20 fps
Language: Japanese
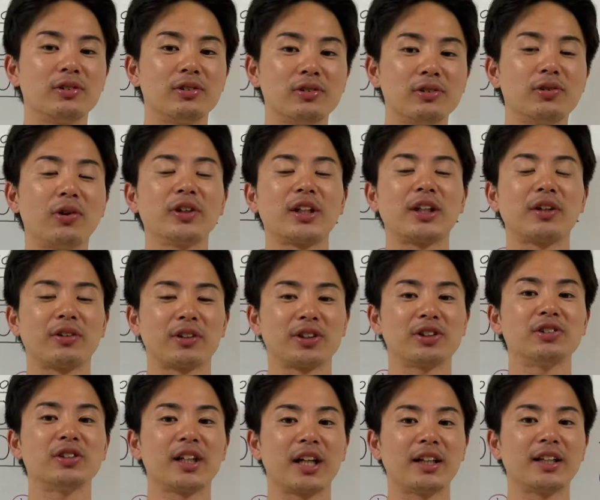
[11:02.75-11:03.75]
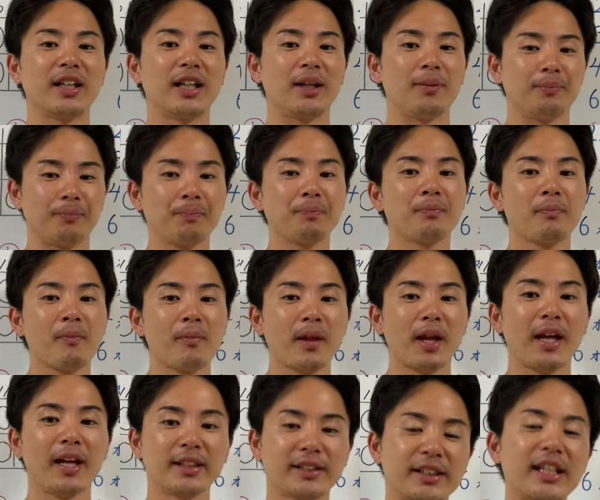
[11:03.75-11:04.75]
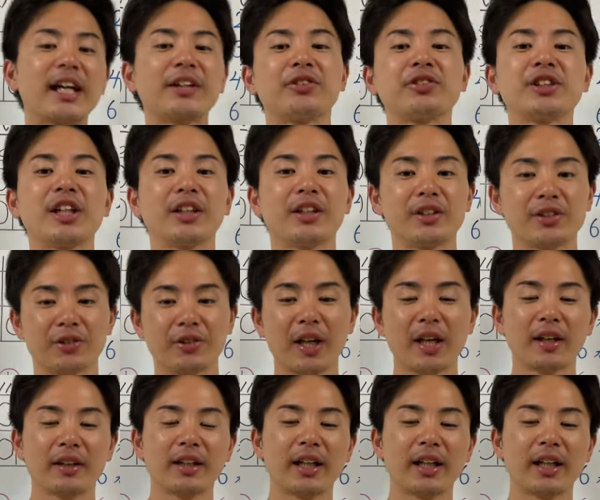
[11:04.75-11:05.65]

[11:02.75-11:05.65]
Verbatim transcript: 動いた瞬間に、えー、スタートしたんですよね。